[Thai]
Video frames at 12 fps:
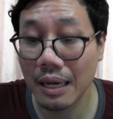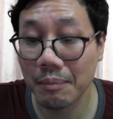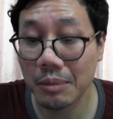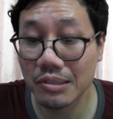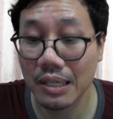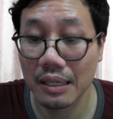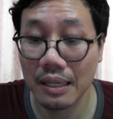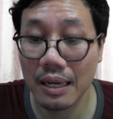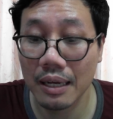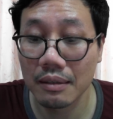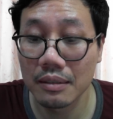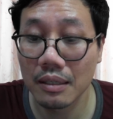การประสาน
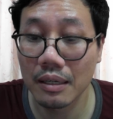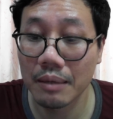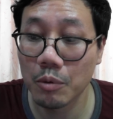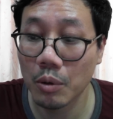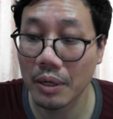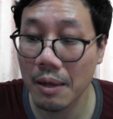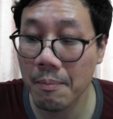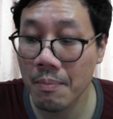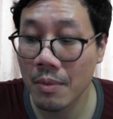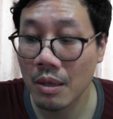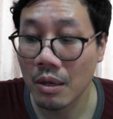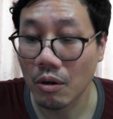งานเรื่องอะไรพวกนี้
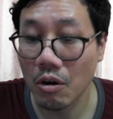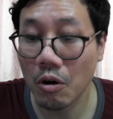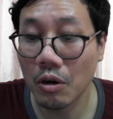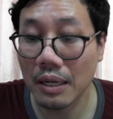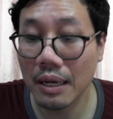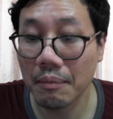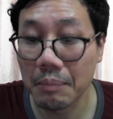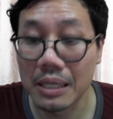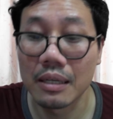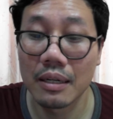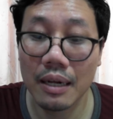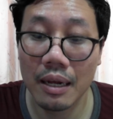ก็ค่อนข้าง
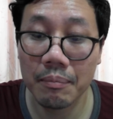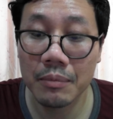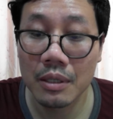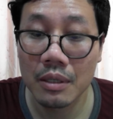มีนะครับ